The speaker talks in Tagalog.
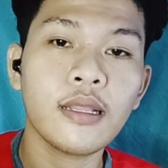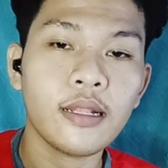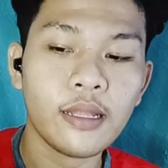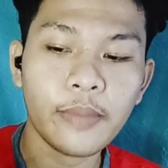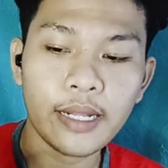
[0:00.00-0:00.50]

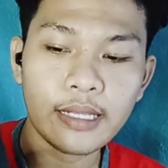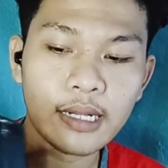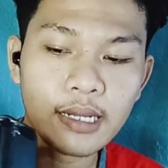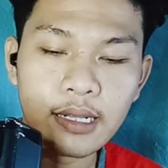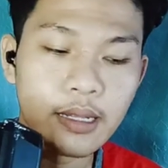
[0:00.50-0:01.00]
na
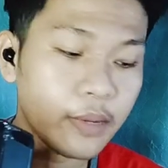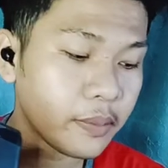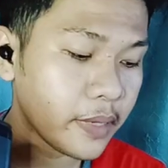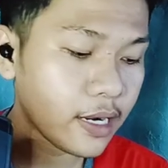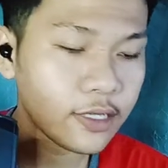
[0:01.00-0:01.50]
battery Limang
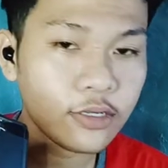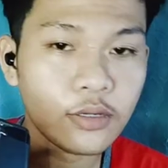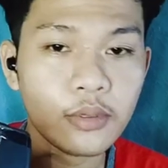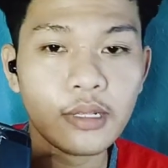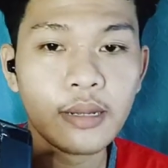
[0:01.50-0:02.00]
piraso
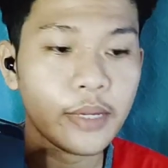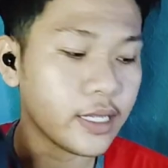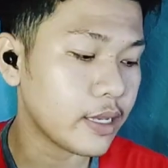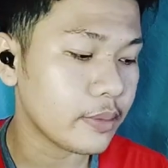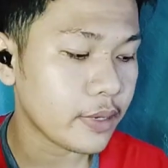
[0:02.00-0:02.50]
yung laman
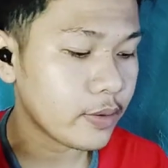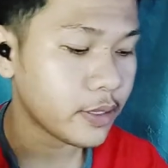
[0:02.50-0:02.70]
niya bawat